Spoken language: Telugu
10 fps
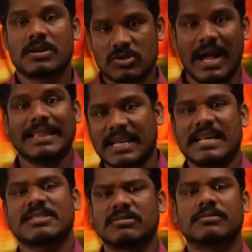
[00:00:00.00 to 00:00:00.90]
సో అది
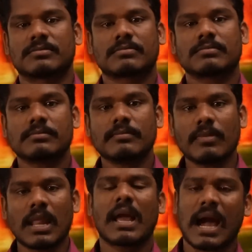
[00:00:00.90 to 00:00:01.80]
నిజం
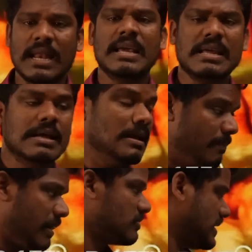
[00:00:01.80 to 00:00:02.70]
కానీ మనం